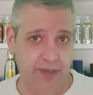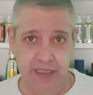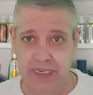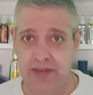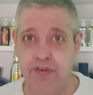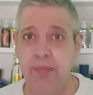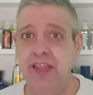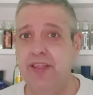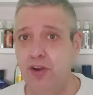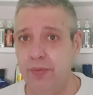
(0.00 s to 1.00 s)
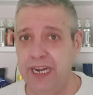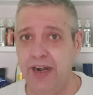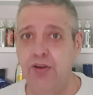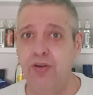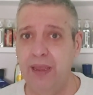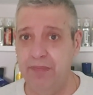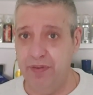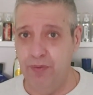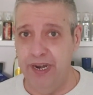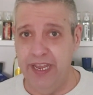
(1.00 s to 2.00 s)
Esa es la forma de denominarlo en
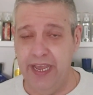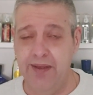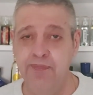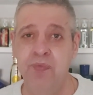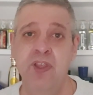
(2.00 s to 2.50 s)
perfumería.